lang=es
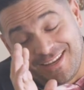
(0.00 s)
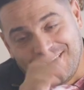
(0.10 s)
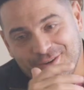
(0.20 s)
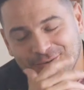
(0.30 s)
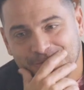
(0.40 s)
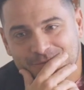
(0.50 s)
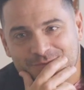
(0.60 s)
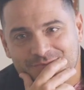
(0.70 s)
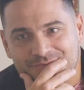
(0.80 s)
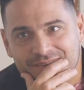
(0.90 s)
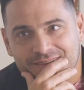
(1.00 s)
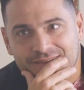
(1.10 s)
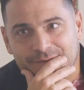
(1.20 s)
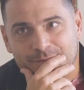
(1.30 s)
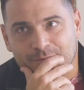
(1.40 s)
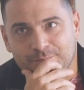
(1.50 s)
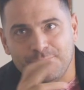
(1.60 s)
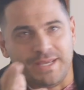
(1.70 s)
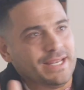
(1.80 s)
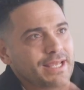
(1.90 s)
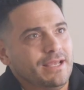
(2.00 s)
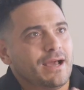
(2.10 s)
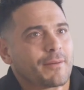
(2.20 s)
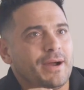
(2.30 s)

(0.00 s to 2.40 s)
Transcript: crié yo. Vine a